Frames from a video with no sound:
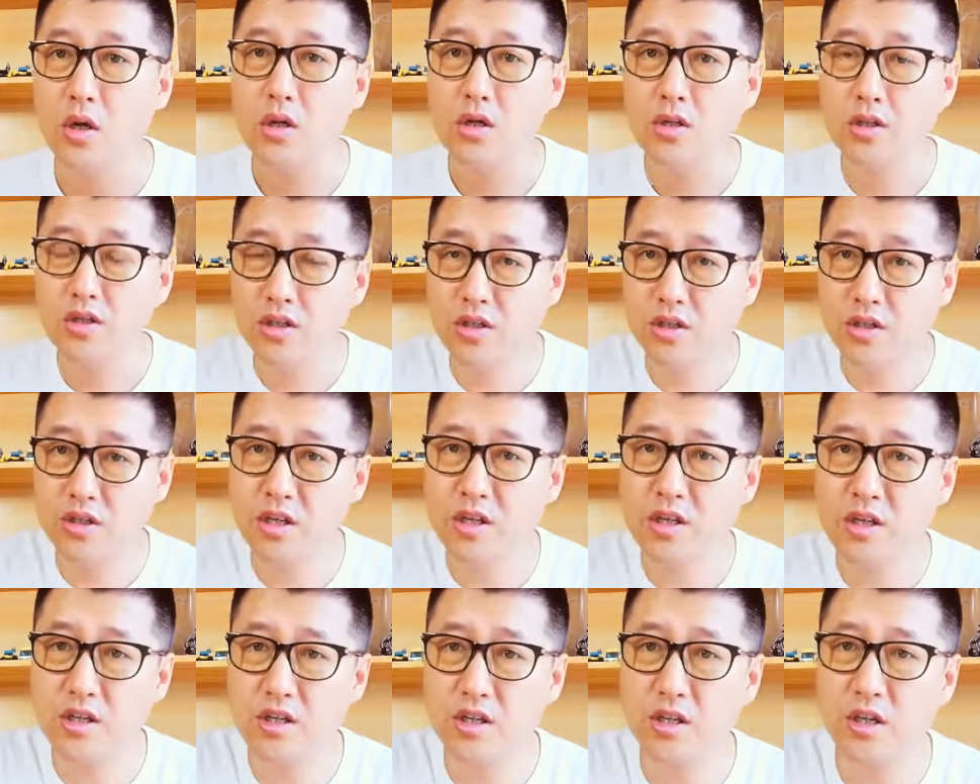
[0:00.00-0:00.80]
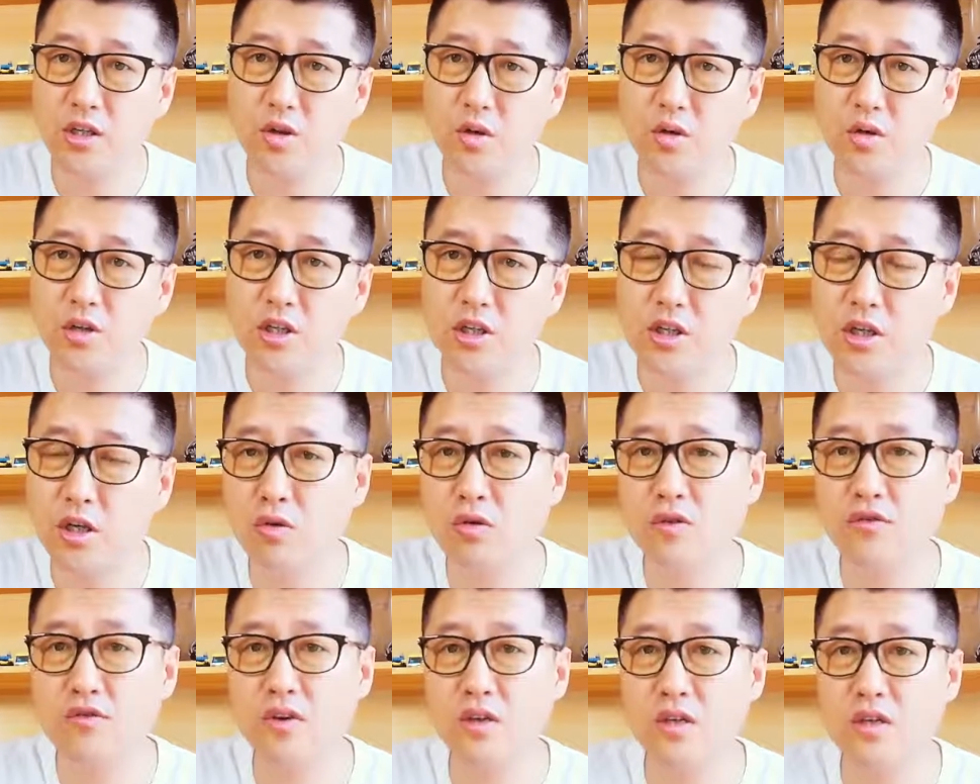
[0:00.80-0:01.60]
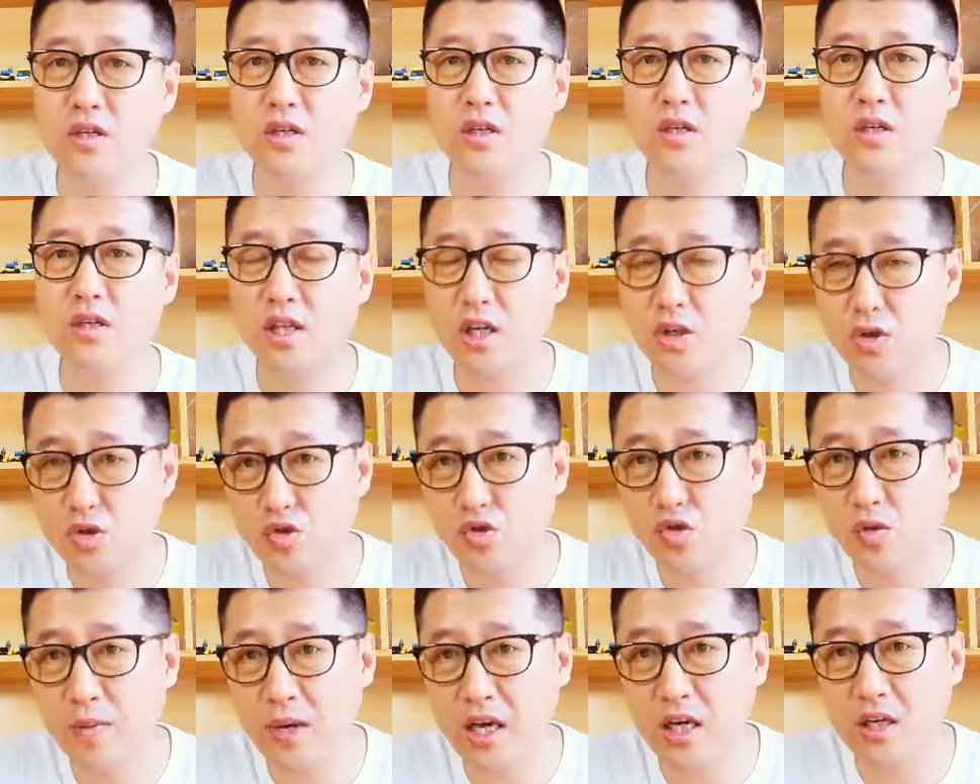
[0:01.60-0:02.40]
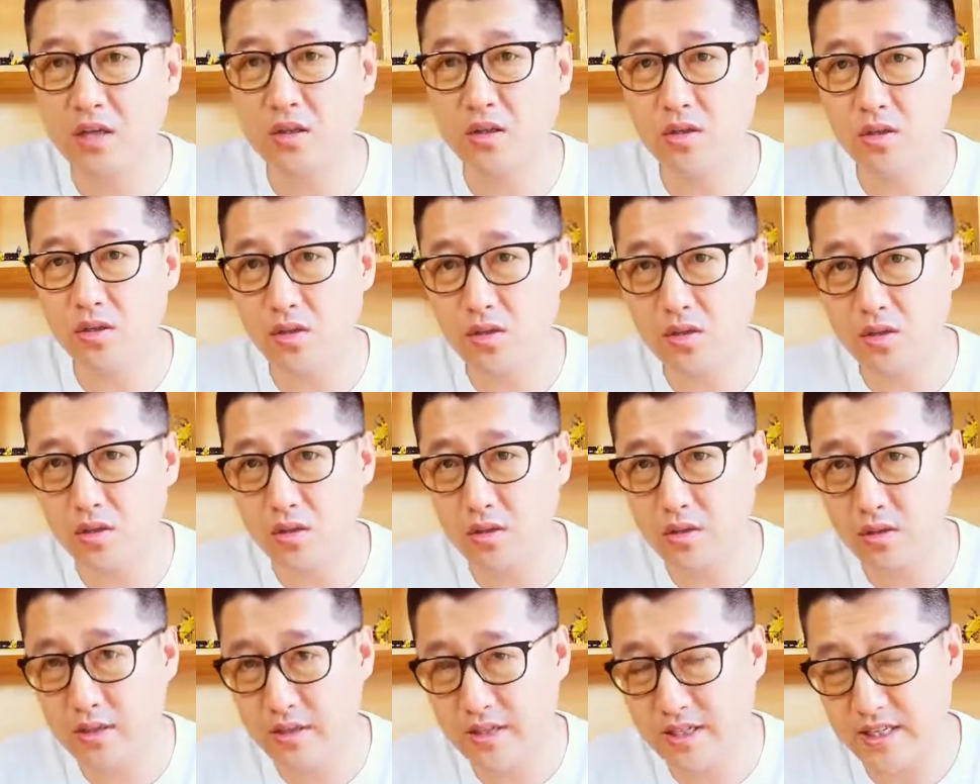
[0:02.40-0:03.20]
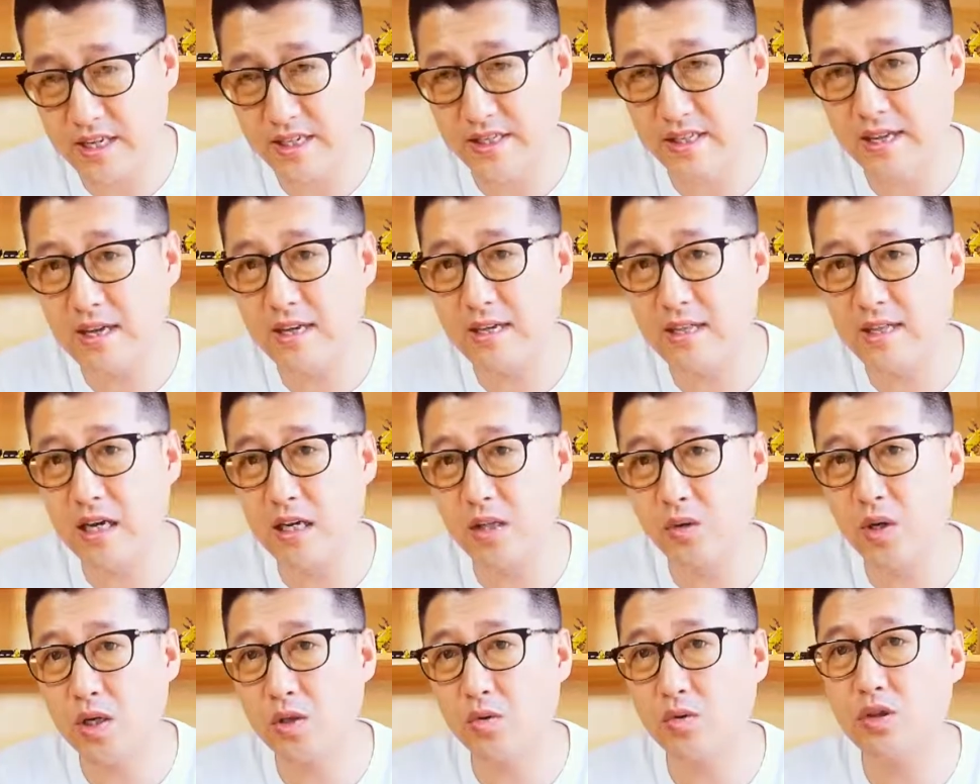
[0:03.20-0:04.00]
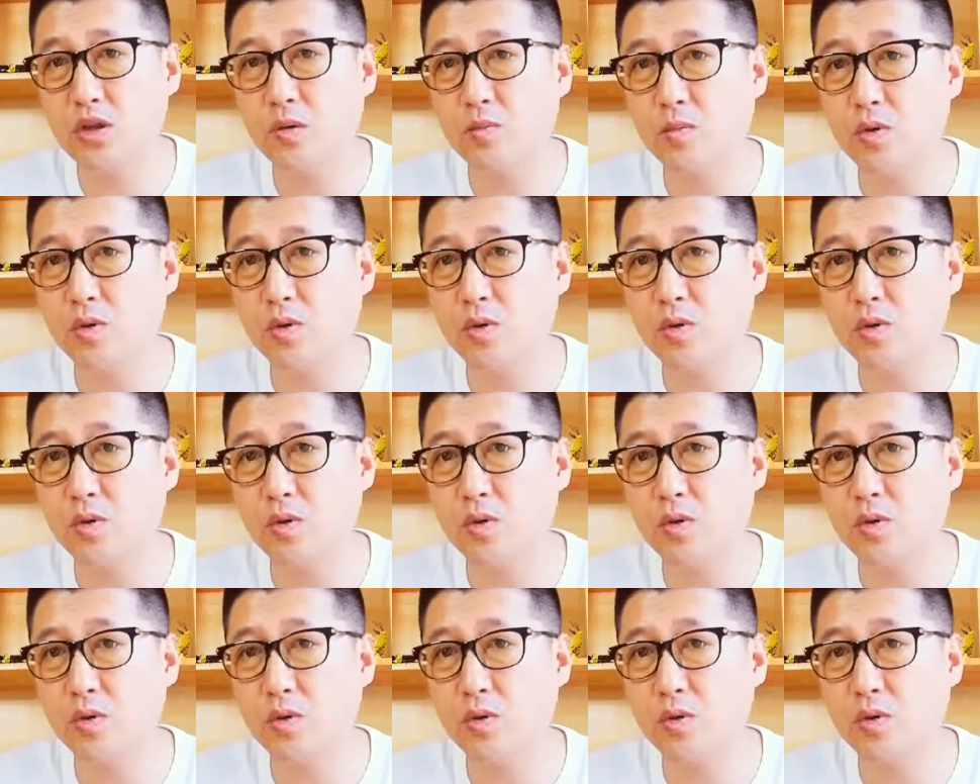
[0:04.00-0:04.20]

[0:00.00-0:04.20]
这些都是社会风气，但说白，简单一点的话，都是什么？